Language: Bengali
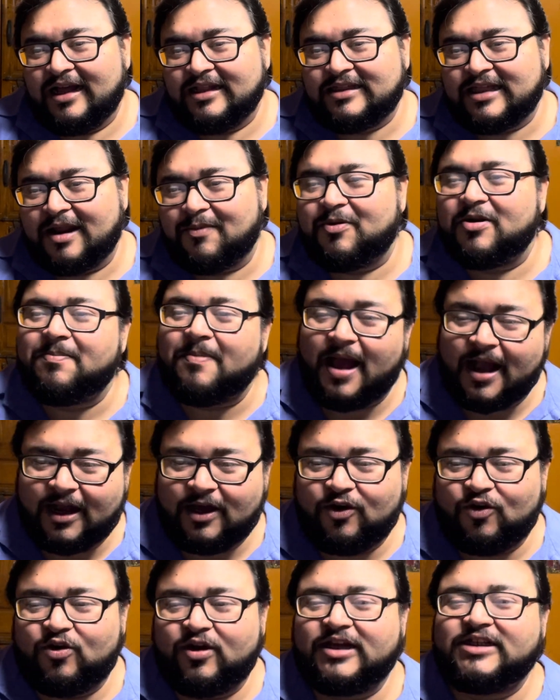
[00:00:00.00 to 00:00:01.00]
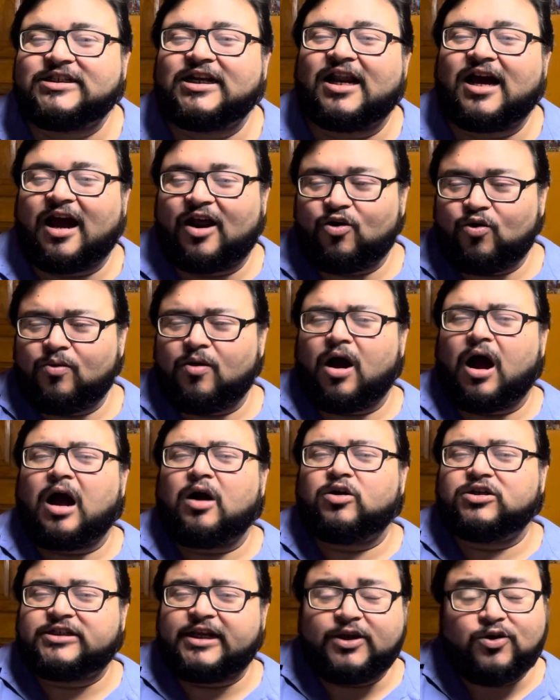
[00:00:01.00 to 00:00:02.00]
তারপরে ব্যাঙ্গালোর এছাড়া আরও
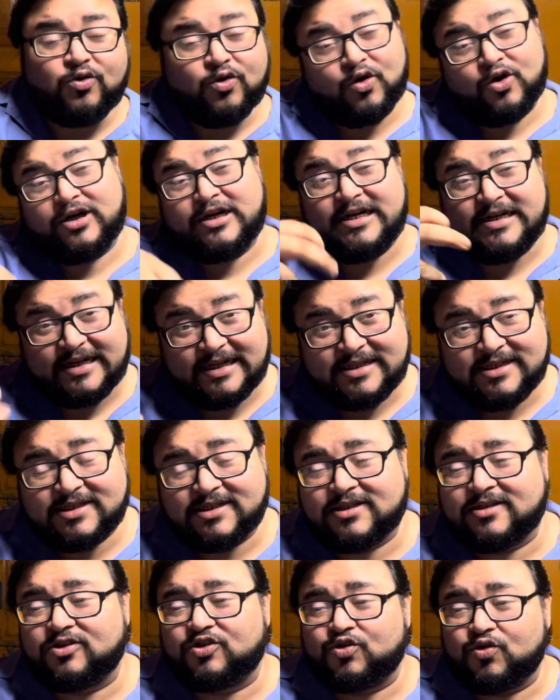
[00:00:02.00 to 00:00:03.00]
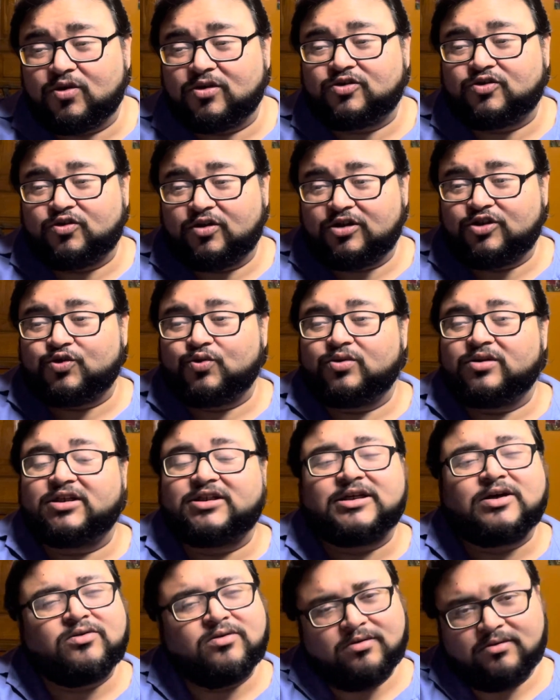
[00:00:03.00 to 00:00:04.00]
সেইগুলোর ডিটেলস যদি শুনতে
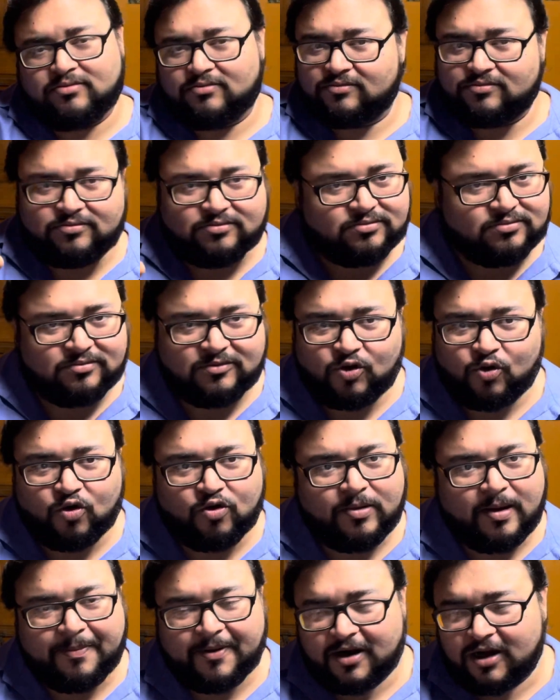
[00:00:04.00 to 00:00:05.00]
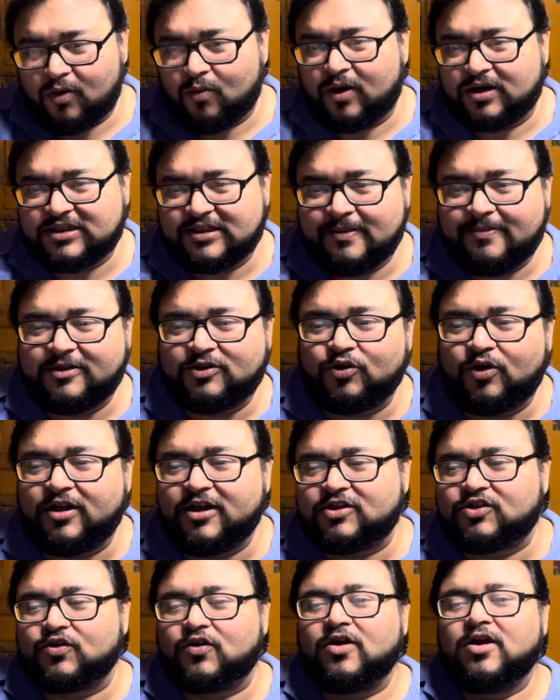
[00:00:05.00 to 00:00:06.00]
চাও কোনো ব্যাপার না হোয়াটসঅ্যাপে চলে
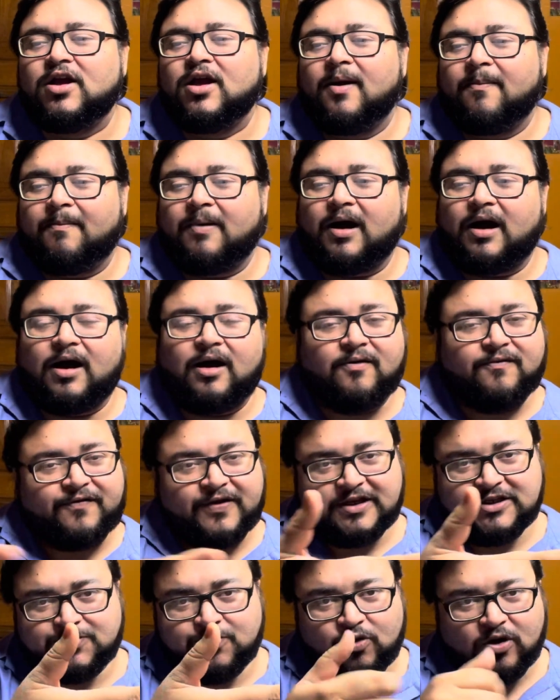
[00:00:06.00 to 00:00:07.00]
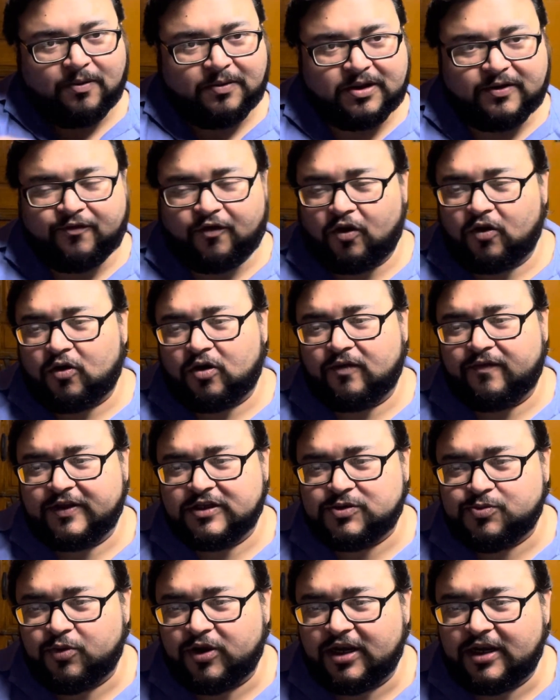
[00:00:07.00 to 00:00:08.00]
এসো বা ফেসবুক আমাদের ফলো করো
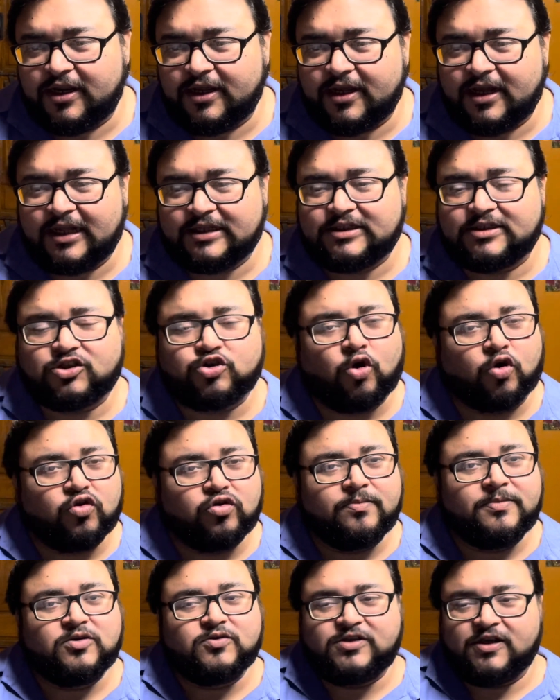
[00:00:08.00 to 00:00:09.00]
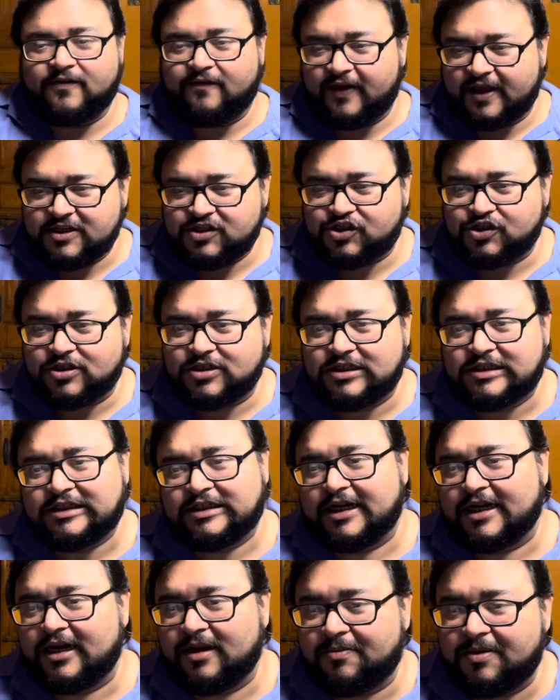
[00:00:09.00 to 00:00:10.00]
ফেসবুকের লিঙ্ক আছে শরৎ মিউজিক ভেঞ্চার্স
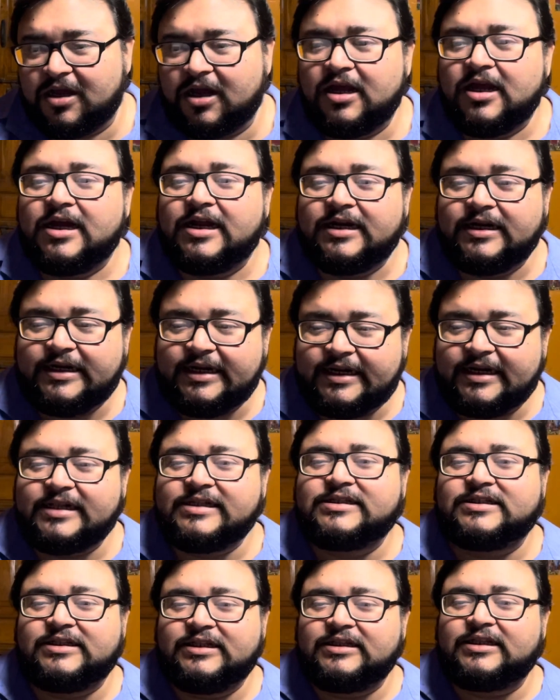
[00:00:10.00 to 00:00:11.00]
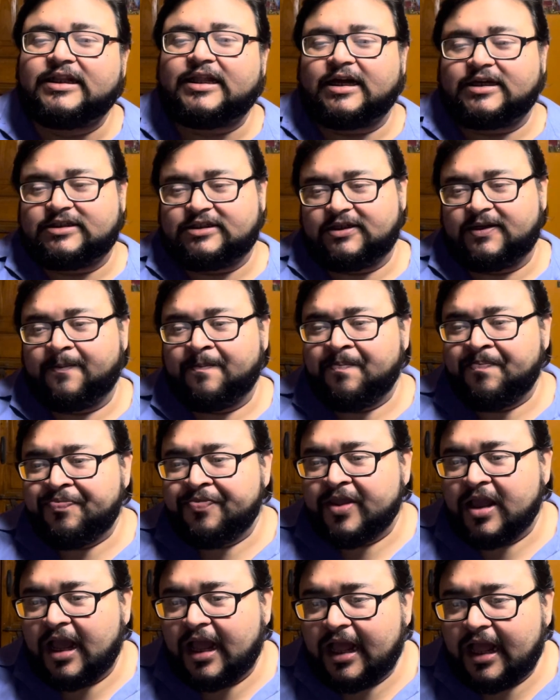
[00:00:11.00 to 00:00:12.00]
সেখানে আমরা ডিটেলস দিতে থাকছি
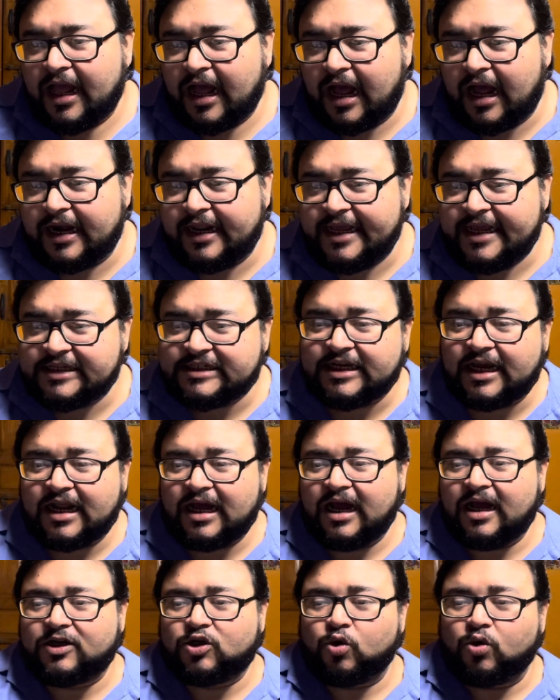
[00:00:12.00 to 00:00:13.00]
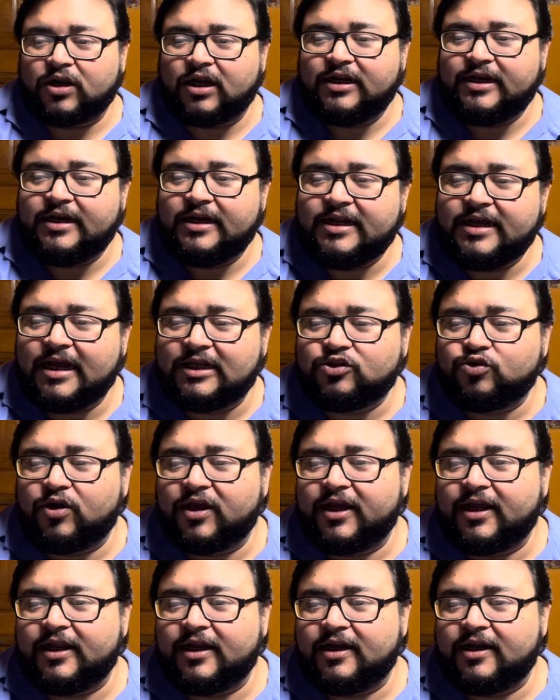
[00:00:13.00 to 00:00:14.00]
আর এছাড়া টোটাল ইন্ডিয়া
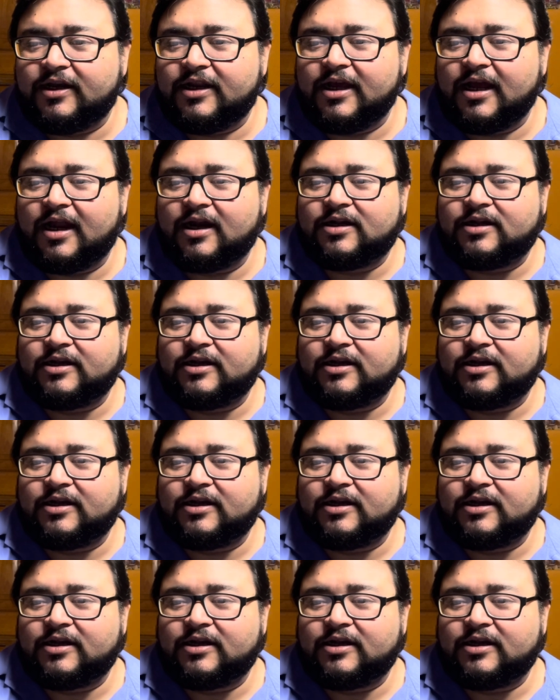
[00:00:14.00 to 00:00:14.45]
জুড়ে ইন্ডিয়া